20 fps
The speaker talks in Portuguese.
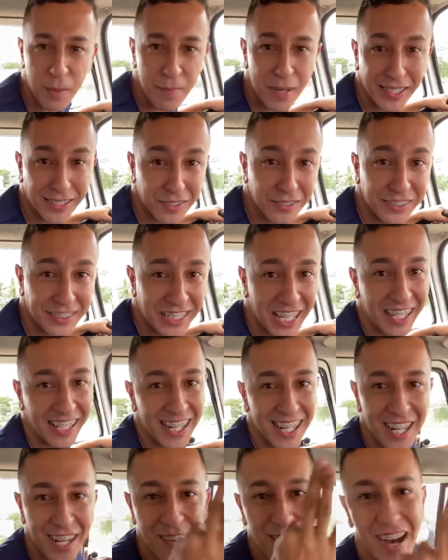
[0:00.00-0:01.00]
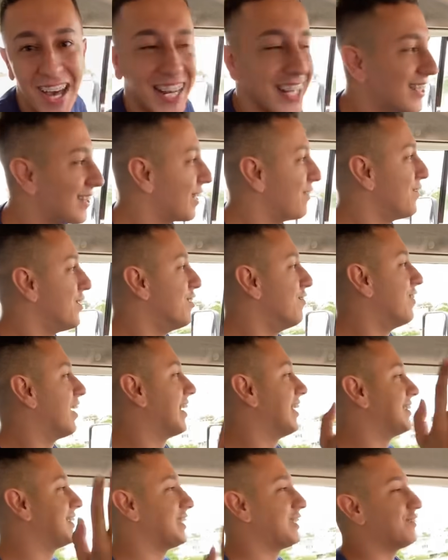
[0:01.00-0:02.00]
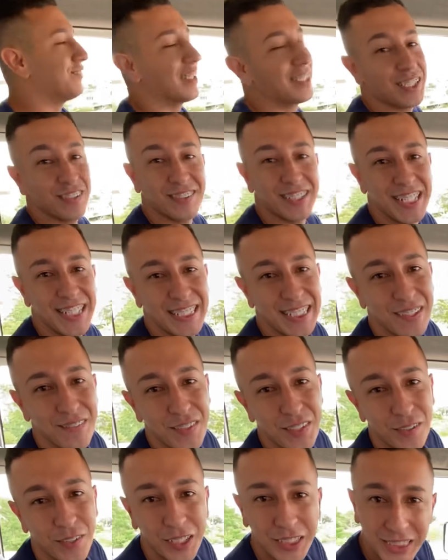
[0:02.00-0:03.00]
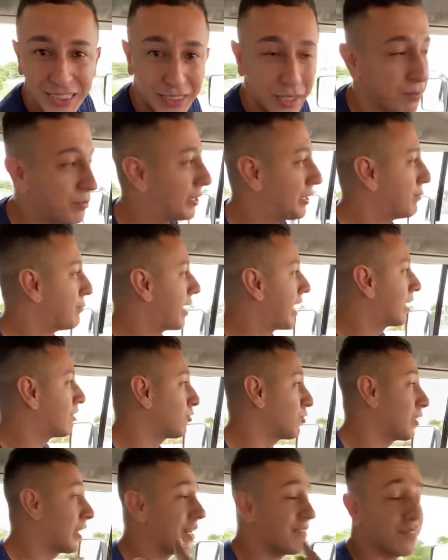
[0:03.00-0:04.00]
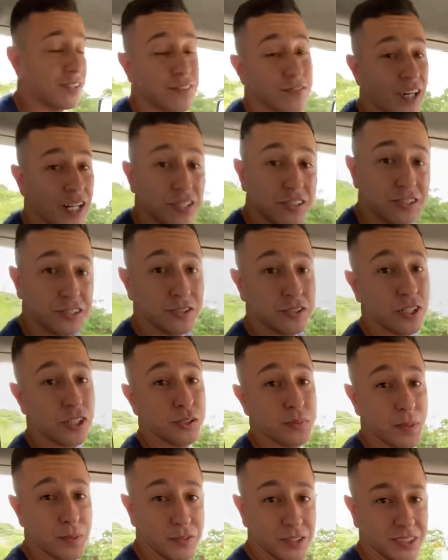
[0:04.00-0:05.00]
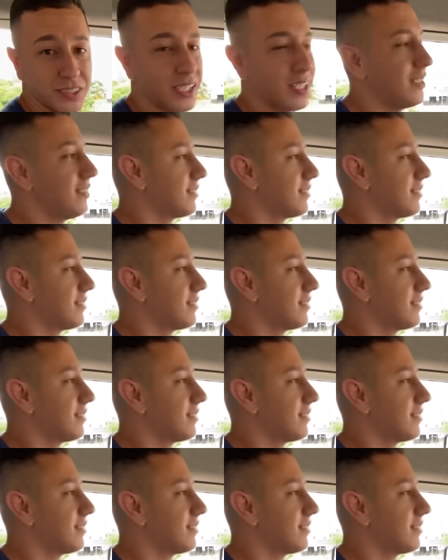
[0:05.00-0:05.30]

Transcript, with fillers: meta no Instagram é 40 mil, mano. A gente bateu 30 mil hoje, então me chama lá que eu tô gravando vários stories pra vocês.